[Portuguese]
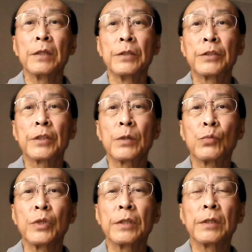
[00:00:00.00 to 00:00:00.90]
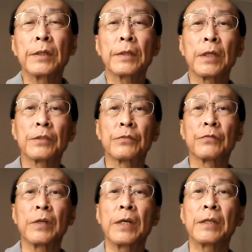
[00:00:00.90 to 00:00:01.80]
distribuída nas
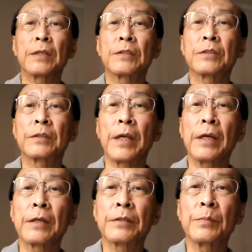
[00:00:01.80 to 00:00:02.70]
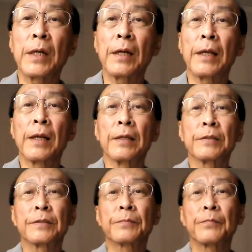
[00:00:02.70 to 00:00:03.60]
várias terras
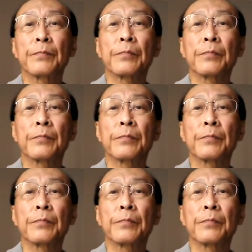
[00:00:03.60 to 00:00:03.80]
paralelas.